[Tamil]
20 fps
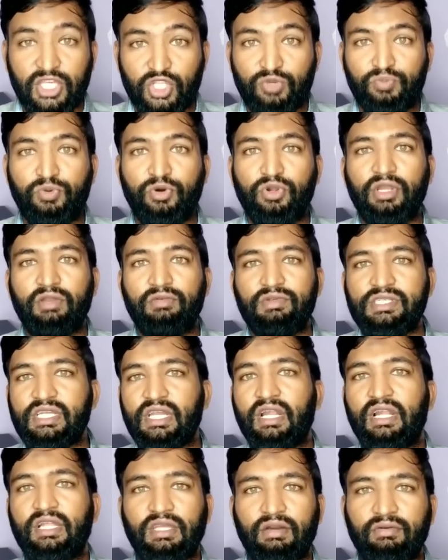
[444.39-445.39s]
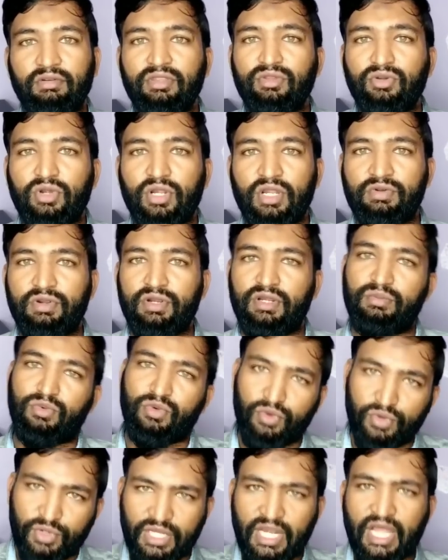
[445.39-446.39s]
இது போன்ற விஷயங்களை தவிர்த்து கொள்ள
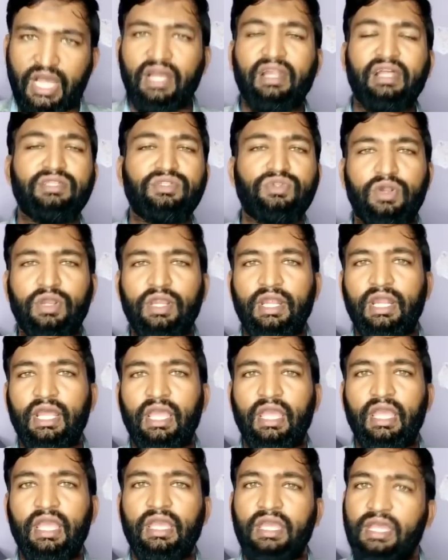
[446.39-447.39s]
வேண்டும் கூடுதலாக நான் சொல்கிறேனே